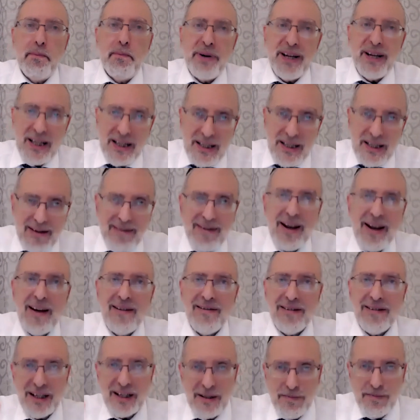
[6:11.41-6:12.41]

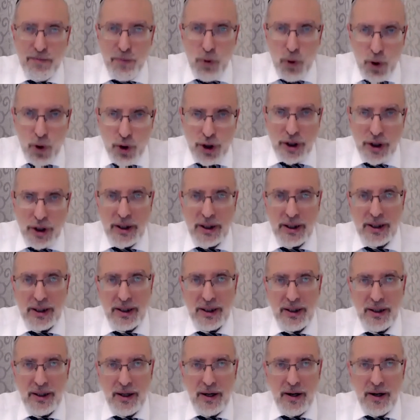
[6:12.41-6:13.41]
предоставляя
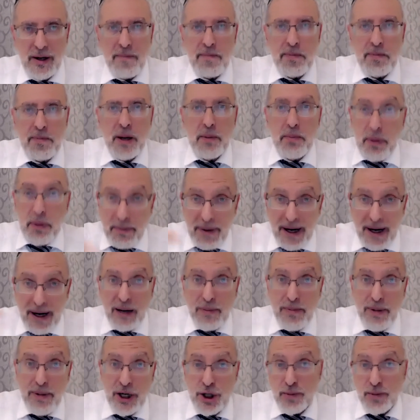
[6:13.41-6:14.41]
возможность
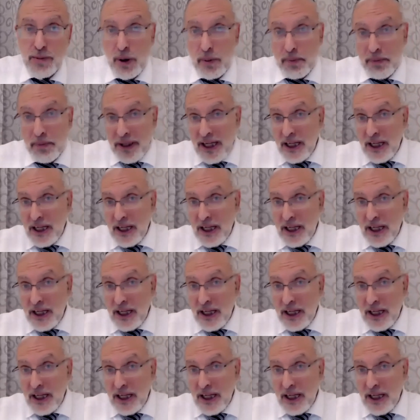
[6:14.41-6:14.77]
помогать ближнему.